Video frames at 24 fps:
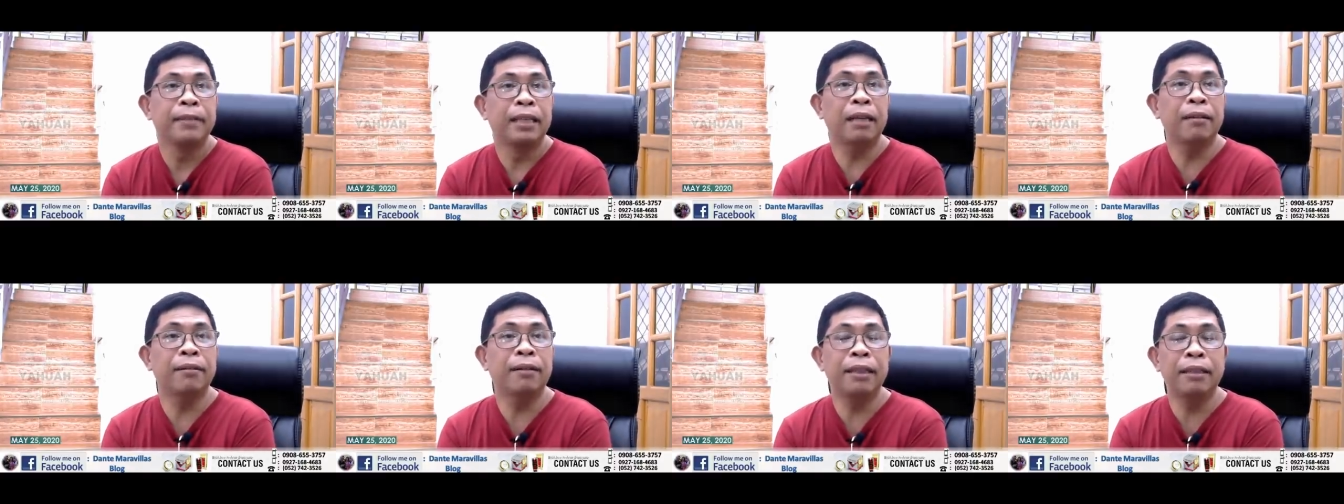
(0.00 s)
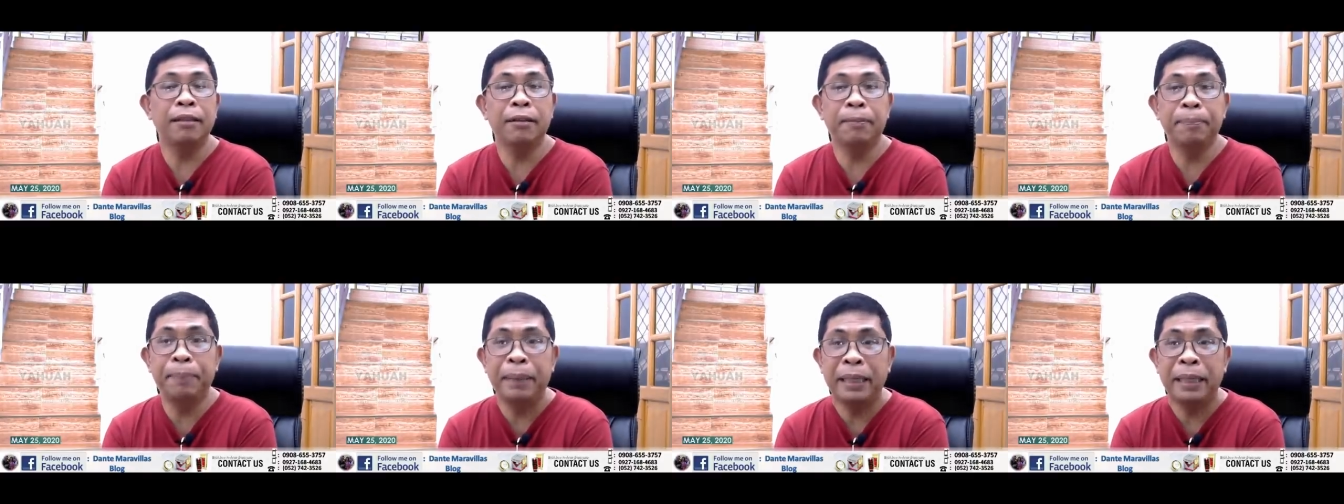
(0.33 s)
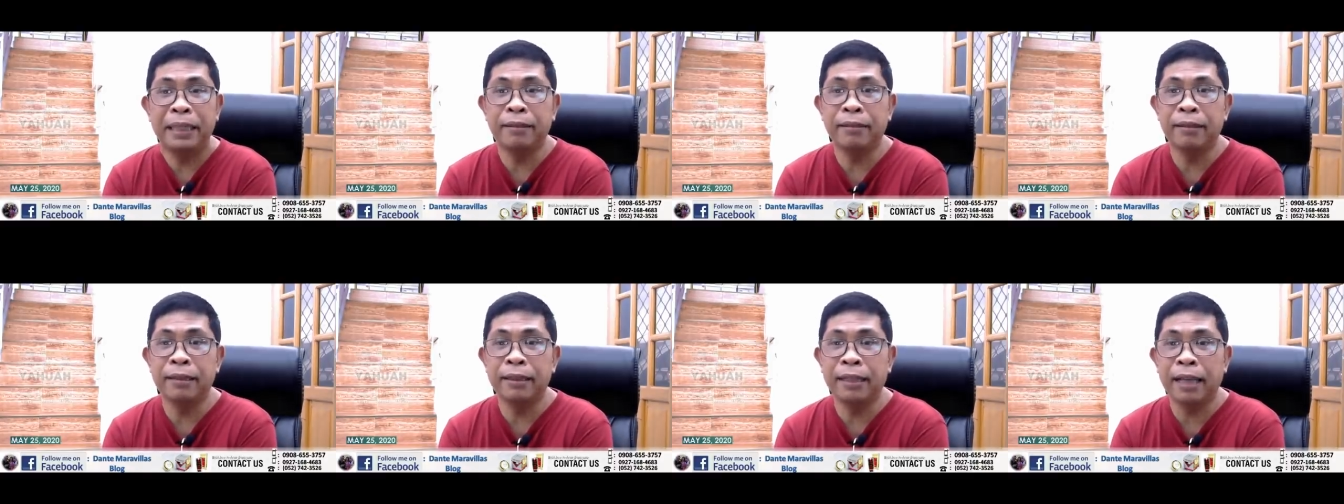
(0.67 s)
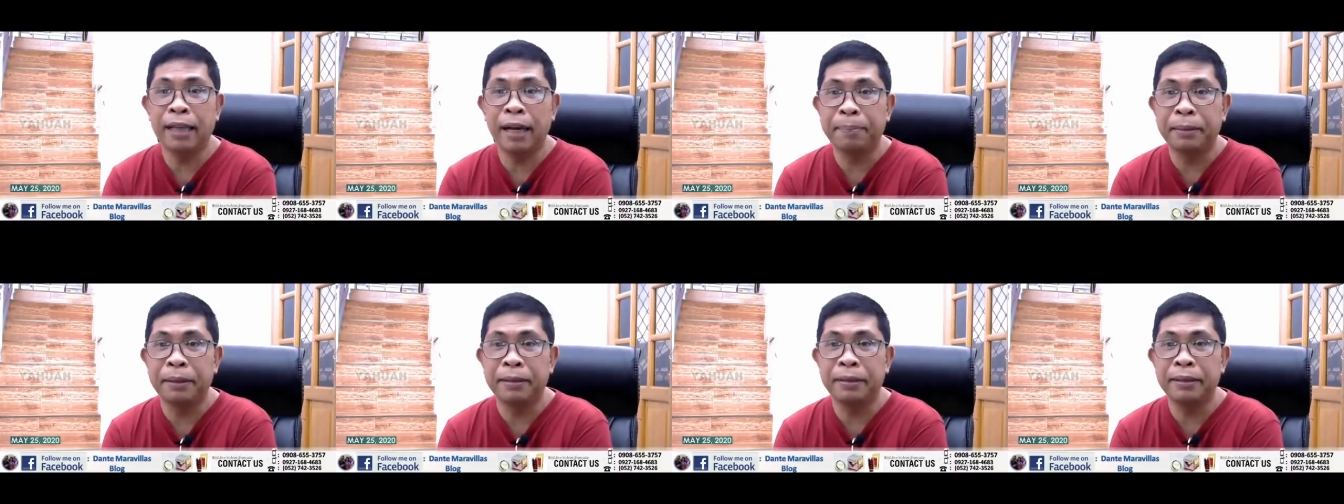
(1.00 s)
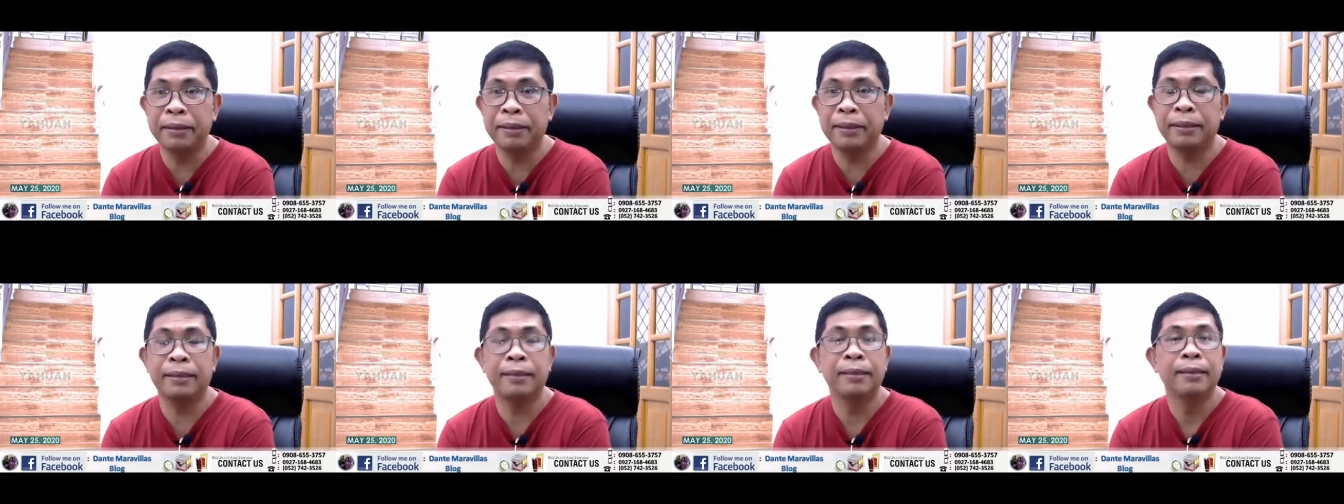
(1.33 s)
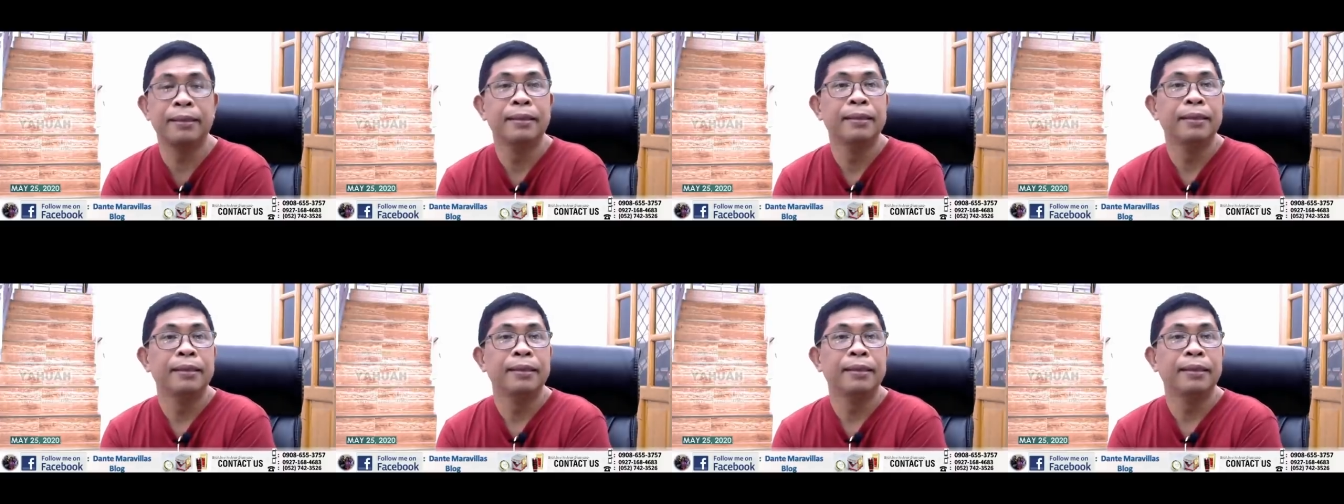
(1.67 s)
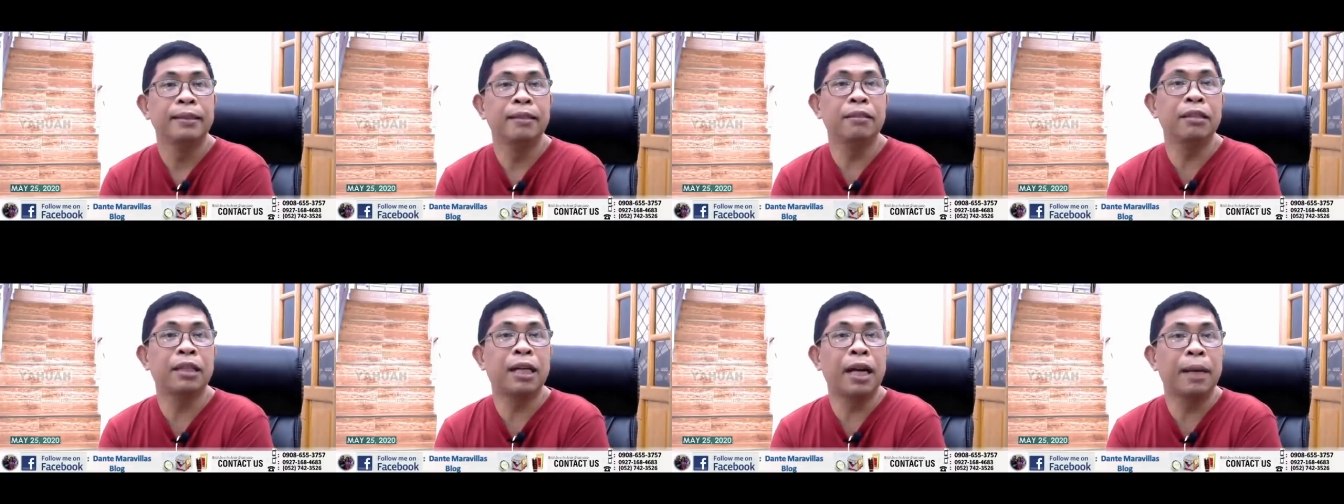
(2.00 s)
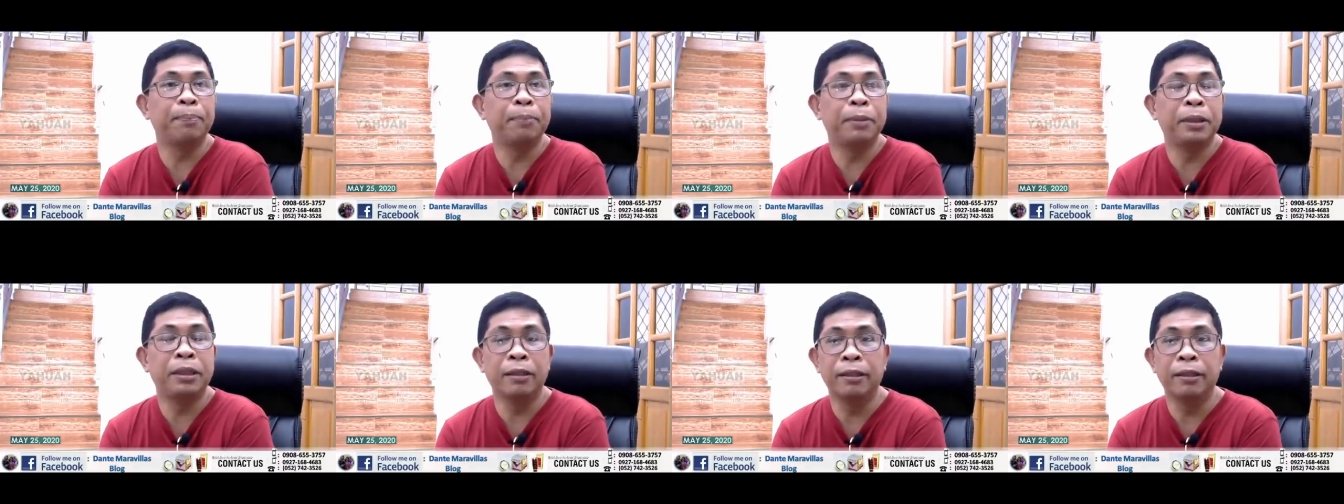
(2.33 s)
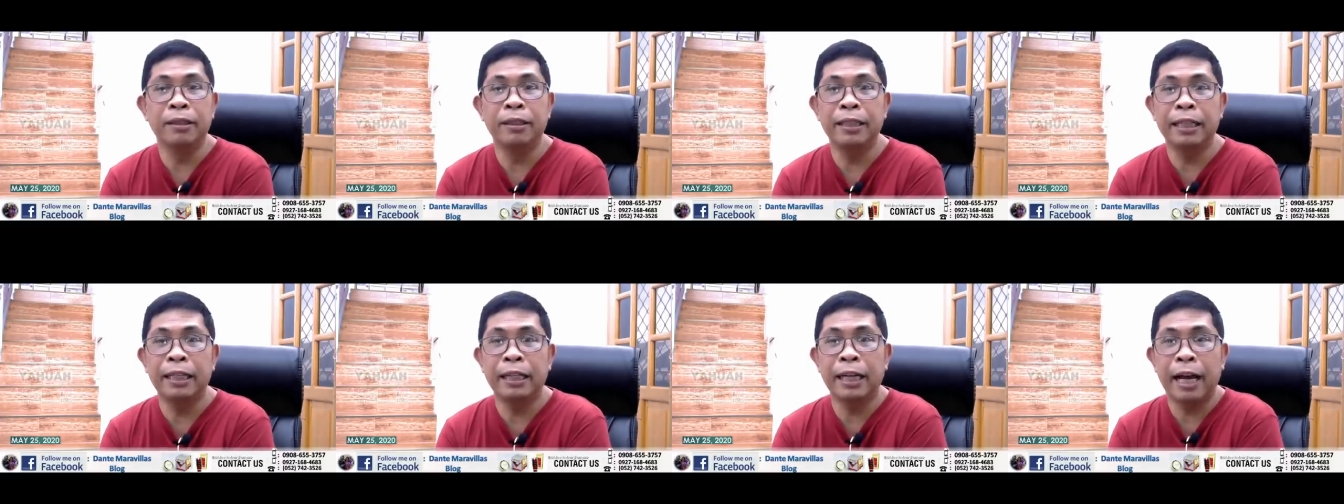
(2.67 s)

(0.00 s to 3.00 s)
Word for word: Kinuha yung picture tapos yung caption,